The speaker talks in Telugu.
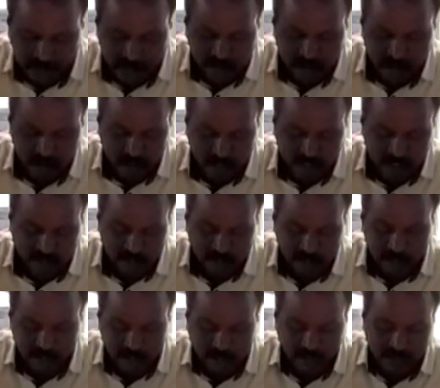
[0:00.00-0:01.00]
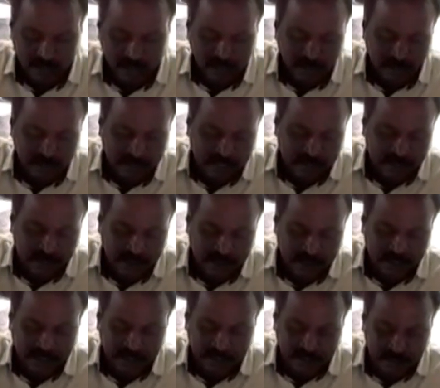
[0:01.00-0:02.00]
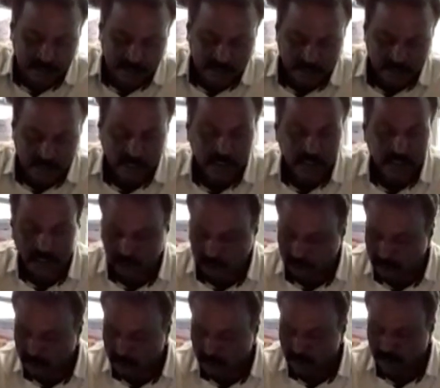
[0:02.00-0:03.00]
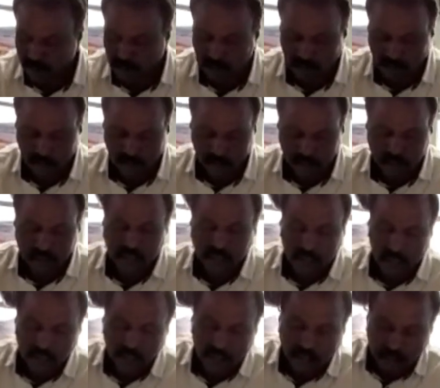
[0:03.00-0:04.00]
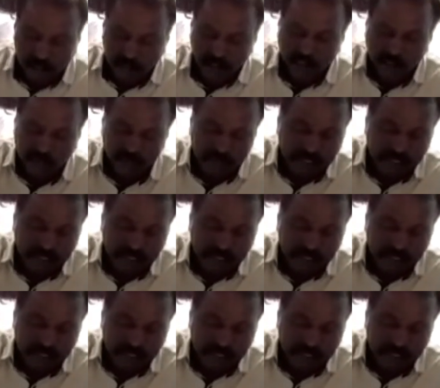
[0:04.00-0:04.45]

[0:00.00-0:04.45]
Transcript: చేశారు ఈ కార్యక్రమంలో ఆర్ఎస్వైఎఫ్ జిల్లా కార్యదర్శి సుబ్బారాయుడు నగర